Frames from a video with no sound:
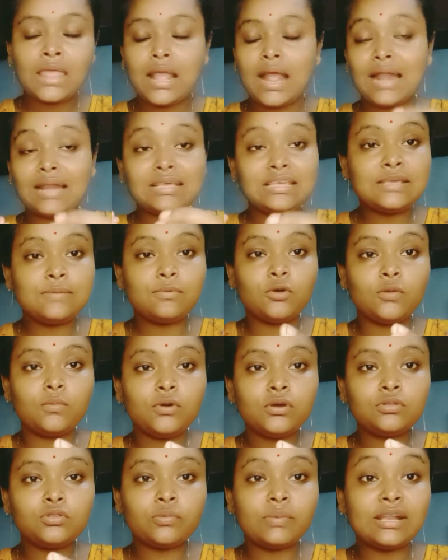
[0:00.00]
আর কি
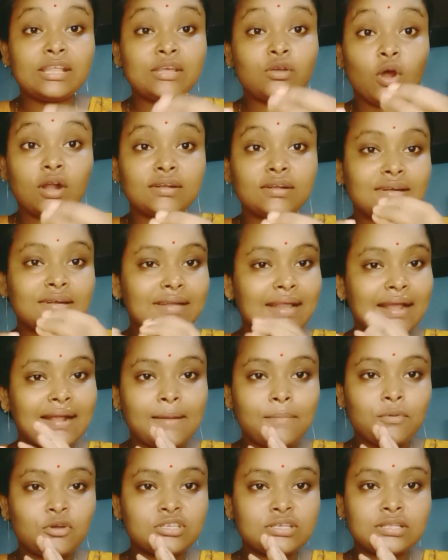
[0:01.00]
বলবো তোমার এই ঘন্টার
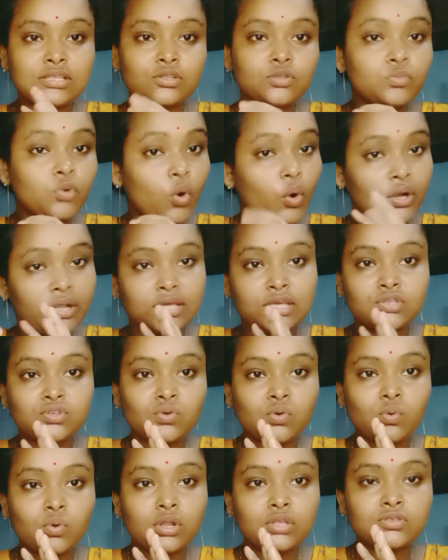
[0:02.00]
টাকা পয়সা দিয়ে তুমি অনেক কিছু
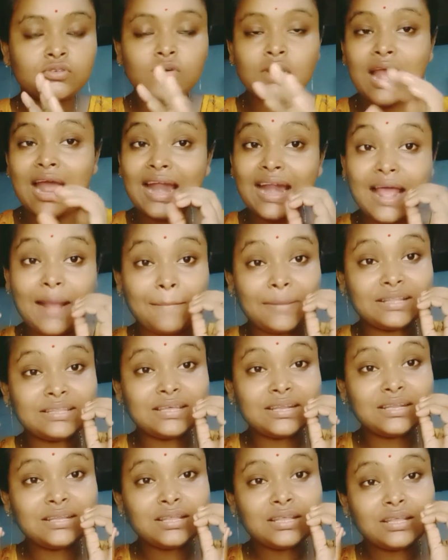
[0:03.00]
করেছো আর
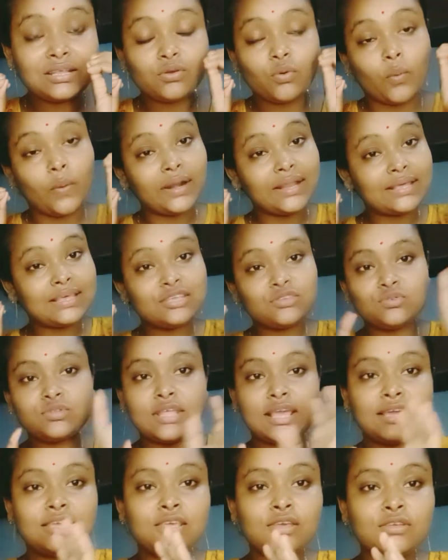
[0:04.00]
আমাদের অনেক কিছু
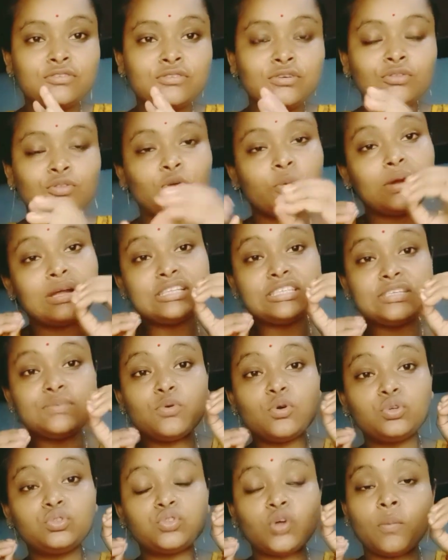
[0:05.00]
দেখিয়েছো তোমার
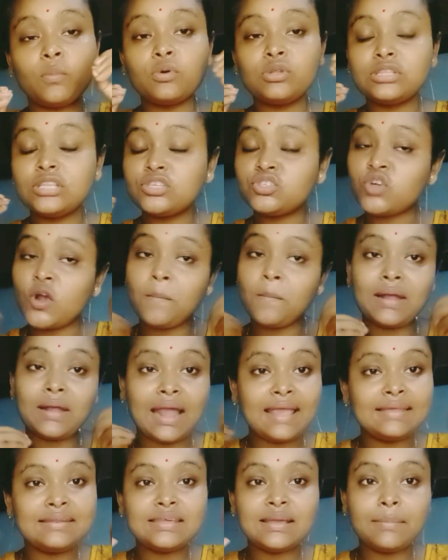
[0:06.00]
জীবন সম্বন্ধে সব
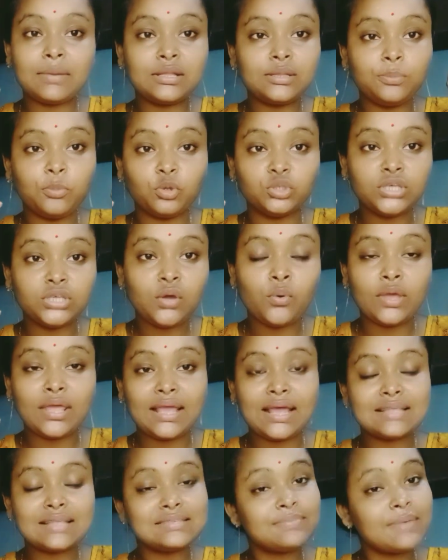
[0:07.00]
কাহিনী আমার বোঝা
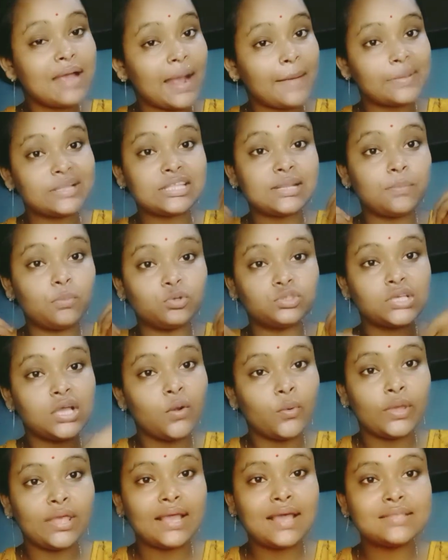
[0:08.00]
হয়ে গেছে বা আমাদের বোঝা
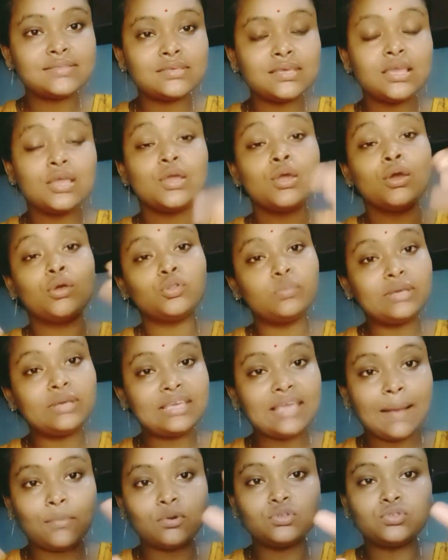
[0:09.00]
হয়ে গেছে তুমি
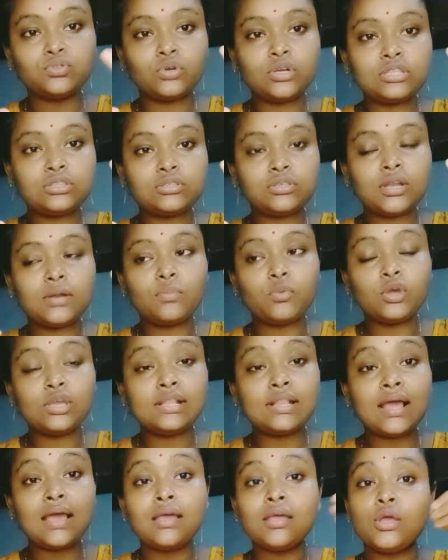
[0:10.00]
কেমন চরিত্রের
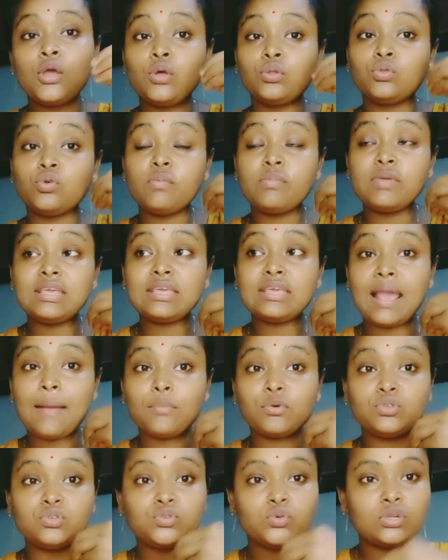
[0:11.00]
মহিলা তুমি
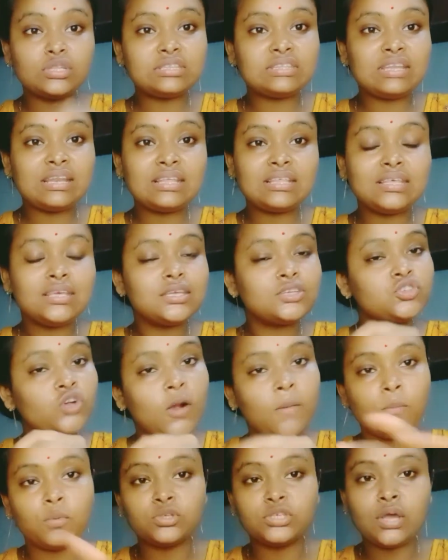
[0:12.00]
কেমন চরিত্রের কি
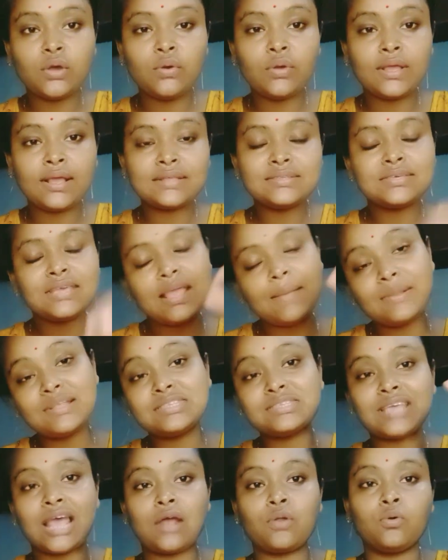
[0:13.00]
সব বোঝা হয়ে গেছে এবার
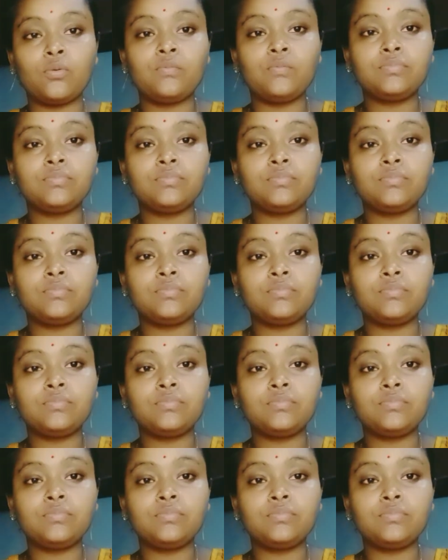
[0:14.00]
ছাড়ো